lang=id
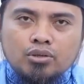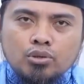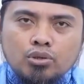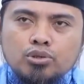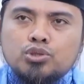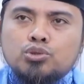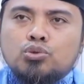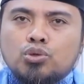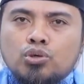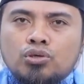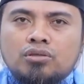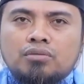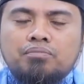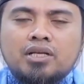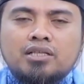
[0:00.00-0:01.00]
Nun
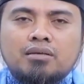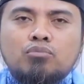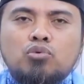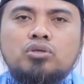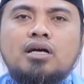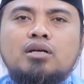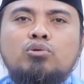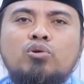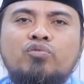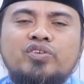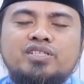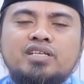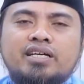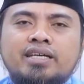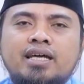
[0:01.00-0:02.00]
sukun bertemu dengan huruf
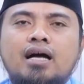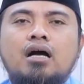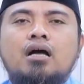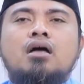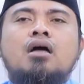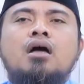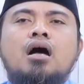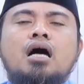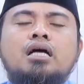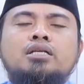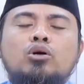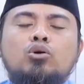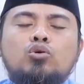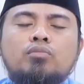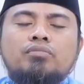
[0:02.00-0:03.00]
hijaiyah. Ada
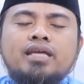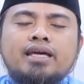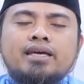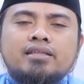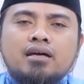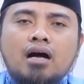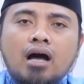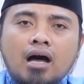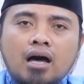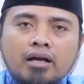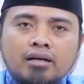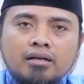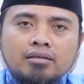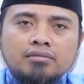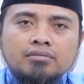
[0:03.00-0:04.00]
hukumnya
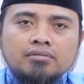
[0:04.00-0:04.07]
idhar,